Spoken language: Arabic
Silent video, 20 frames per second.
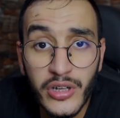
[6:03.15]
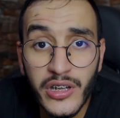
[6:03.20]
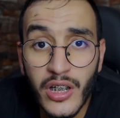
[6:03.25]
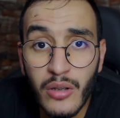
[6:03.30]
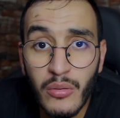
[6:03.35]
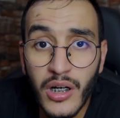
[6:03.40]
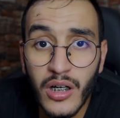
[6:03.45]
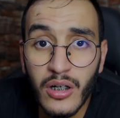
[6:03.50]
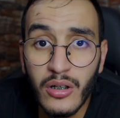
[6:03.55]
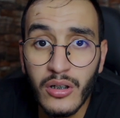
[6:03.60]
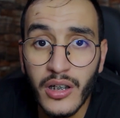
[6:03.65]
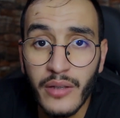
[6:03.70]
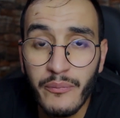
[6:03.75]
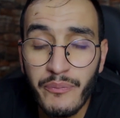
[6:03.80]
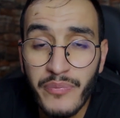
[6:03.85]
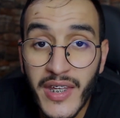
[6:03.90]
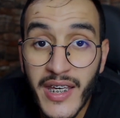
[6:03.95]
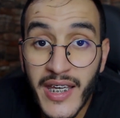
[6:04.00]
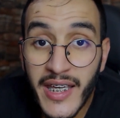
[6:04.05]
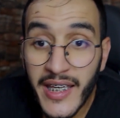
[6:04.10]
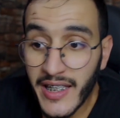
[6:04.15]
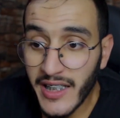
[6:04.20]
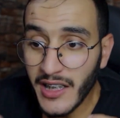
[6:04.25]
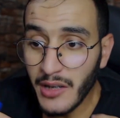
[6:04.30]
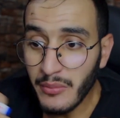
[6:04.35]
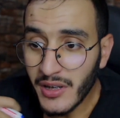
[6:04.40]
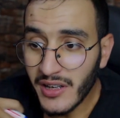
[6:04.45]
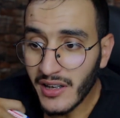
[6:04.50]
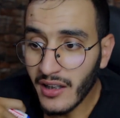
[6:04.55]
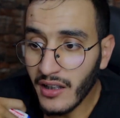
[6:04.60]
محتوى اخر
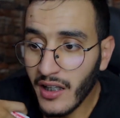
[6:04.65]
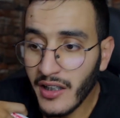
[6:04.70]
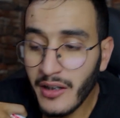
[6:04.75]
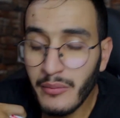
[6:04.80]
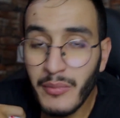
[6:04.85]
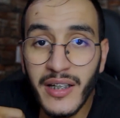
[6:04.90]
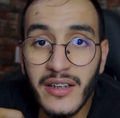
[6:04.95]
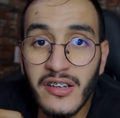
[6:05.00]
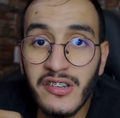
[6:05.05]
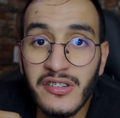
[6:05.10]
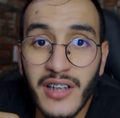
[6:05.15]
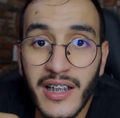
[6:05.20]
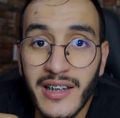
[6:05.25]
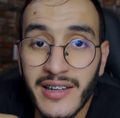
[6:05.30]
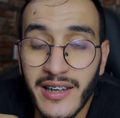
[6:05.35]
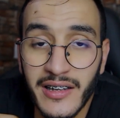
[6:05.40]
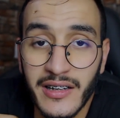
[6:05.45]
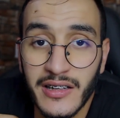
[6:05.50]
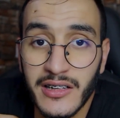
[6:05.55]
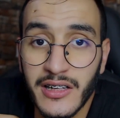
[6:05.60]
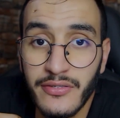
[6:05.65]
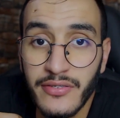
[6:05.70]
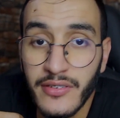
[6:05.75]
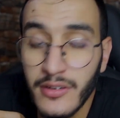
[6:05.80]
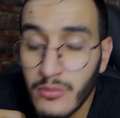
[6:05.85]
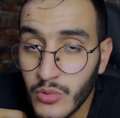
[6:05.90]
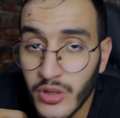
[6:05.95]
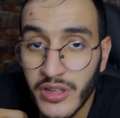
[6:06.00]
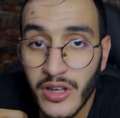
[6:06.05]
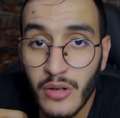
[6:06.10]
يعني مثلا انا ما غاديش نقدر نعطي في
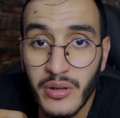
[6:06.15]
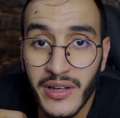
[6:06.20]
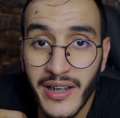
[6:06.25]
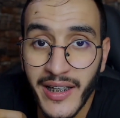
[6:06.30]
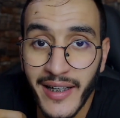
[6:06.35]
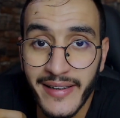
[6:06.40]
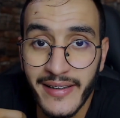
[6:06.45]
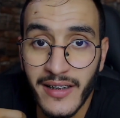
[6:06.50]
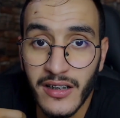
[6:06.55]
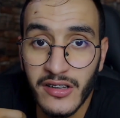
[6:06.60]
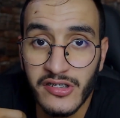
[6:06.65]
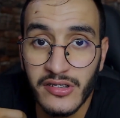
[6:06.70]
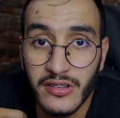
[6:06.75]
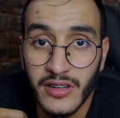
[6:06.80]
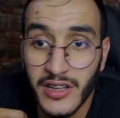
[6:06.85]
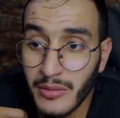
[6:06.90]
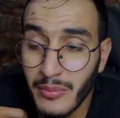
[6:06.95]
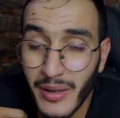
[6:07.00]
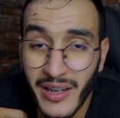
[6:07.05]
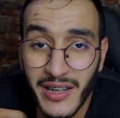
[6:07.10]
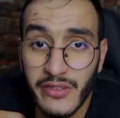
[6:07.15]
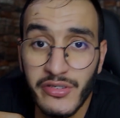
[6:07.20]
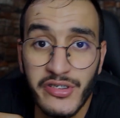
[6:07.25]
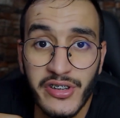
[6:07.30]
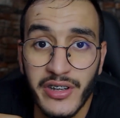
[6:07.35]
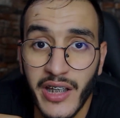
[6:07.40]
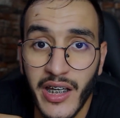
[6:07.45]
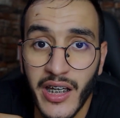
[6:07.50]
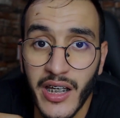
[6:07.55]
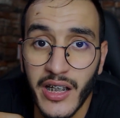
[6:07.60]
المحتوى ديال الرياكشن حيت ما كنعرفش
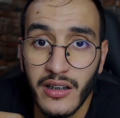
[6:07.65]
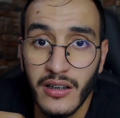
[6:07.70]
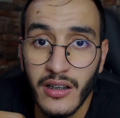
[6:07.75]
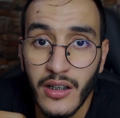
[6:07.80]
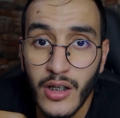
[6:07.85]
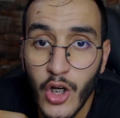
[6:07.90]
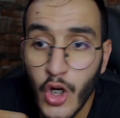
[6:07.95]
نضحك